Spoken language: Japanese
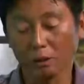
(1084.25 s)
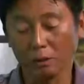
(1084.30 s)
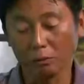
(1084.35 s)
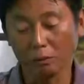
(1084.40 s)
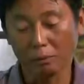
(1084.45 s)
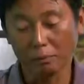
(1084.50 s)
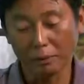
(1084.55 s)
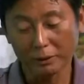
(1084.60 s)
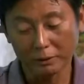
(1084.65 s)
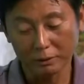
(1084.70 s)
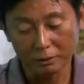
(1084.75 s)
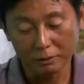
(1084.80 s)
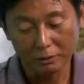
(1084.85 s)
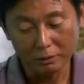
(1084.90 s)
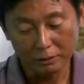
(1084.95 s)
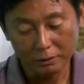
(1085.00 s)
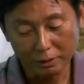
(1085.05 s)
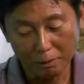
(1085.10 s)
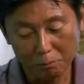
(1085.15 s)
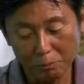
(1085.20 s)
のはまず
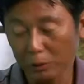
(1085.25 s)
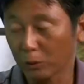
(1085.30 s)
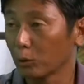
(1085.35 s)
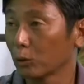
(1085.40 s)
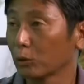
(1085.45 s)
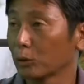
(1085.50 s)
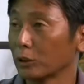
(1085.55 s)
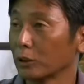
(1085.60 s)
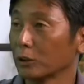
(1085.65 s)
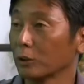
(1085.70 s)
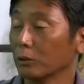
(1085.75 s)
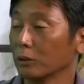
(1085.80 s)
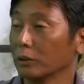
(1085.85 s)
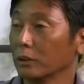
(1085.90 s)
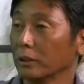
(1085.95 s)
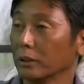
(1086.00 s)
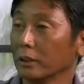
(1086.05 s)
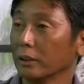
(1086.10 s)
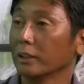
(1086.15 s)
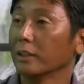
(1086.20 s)
365
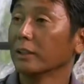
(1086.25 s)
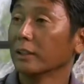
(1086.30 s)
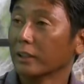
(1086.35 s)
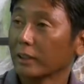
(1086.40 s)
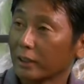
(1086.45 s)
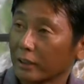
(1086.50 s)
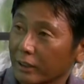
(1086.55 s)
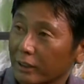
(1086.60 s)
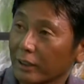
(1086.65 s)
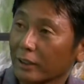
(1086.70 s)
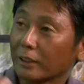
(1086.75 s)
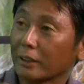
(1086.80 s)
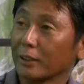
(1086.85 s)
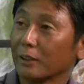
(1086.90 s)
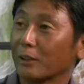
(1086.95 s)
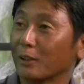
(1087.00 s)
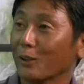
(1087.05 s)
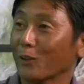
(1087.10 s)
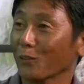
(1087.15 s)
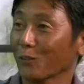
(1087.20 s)
日日が照っ
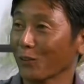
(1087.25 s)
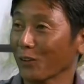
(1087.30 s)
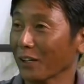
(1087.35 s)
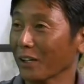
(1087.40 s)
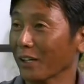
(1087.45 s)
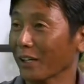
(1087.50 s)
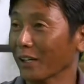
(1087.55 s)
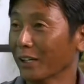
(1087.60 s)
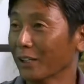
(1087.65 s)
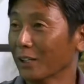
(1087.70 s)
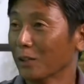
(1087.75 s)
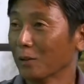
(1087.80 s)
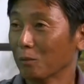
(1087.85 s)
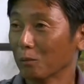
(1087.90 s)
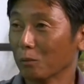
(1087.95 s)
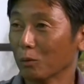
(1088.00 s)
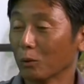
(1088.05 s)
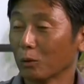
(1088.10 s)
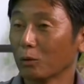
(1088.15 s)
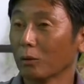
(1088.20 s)
てるので、はい、
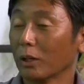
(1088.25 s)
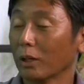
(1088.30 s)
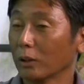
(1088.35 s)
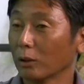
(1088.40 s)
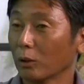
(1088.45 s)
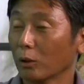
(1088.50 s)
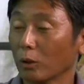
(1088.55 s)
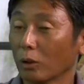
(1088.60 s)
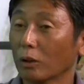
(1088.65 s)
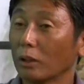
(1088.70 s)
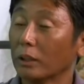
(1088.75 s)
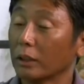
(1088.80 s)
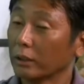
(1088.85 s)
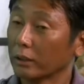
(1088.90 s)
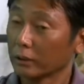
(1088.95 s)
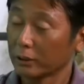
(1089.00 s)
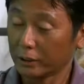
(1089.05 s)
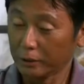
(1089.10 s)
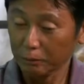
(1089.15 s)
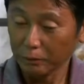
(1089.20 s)
僕はあの
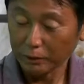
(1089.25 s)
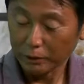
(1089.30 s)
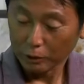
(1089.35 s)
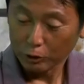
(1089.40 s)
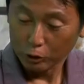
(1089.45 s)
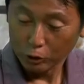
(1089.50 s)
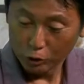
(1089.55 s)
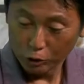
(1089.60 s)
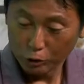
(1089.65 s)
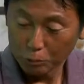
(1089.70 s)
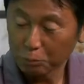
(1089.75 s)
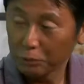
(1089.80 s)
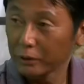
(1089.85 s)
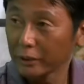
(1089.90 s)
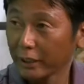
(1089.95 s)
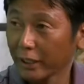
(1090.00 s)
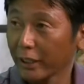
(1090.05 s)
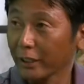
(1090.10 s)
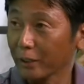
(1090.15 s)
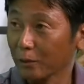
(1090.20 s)
種別グループ以
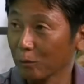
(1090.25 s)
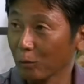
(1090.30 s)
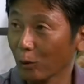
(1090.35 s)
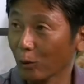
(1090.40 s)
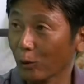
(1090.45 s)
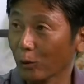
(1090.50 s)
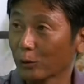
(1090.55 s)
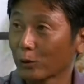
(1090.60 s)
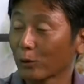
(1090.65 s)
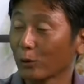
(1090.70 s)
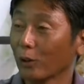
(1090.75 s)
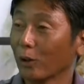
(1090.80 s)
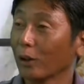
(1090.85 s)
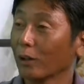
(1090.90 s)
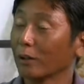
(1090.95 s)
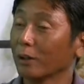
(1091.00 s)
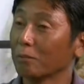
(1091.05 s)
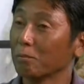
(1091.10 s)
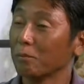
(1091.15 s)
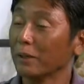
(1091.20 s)
外にも、そ
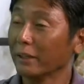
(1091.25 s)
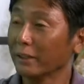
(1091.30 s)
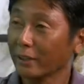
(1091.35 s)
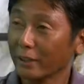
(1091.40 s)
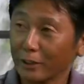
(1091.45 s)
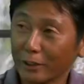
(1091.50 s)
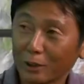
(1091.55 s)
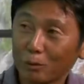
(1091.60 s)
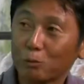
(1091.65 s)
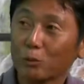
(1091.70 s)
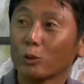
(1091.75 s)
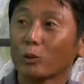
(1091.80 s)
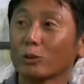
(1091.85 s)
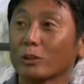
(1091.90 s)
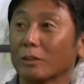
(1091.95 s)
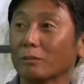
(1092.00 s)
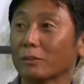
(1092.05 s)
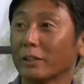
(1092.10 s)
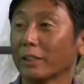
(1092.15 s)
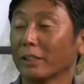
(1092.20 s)
の
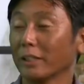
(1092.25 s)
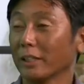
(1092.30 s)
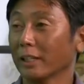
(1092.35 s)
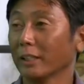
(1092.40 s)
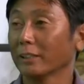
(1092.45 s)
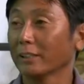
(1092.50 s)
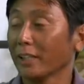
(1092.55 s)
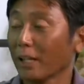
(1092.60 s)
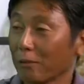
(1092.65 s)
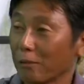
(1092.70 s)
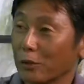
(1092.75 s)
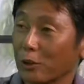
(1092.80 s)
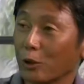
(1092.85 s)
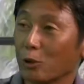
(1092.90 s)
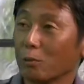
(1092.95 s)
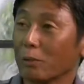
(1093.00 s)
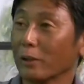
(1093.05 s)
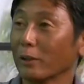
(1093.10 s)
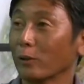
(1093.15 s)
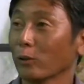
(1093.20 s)
メンタリングプログラム的なサーフィンの
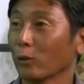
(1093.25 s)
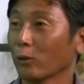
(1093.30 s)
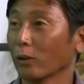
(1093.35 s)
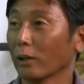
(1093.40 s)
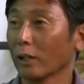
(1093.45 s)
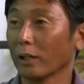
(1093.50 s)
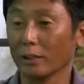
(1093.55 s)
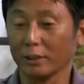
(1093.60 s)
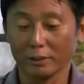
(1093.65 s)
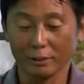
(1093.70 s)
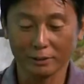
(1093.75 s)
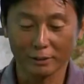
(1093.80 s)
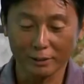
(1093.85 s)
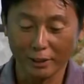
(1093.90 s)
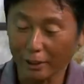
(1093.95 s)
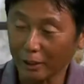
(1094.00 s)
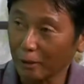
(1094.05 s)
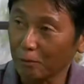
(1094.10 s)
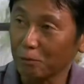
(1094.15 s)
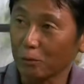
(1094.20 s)
イベントとか
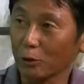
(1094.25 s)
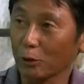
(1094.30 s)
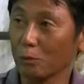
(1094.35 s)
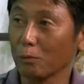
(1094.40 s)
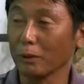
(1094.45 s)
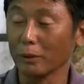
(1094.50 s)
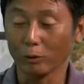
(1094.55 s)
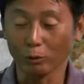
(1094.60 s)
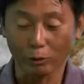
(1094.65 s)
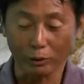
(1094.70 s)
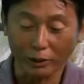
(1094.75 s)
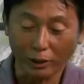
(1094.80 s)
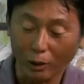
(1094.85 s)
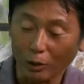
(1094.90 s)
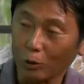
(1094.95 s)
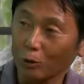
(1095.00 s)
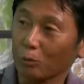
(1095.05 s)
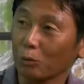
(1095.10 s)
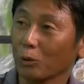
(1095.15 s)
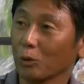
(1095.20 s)
スタンダップのイベントとか
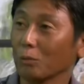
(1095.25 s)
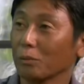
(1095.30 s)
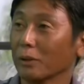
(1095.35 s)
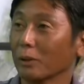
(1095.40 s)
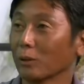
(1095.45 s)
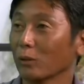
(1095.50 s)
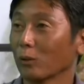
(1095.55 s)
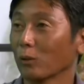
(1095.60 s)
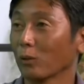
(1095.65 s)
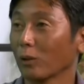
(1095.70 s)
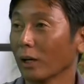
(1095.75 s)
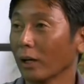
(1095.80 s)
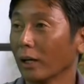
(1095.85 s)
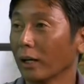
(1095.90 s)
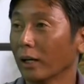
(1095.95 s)
タロイモのイベントとか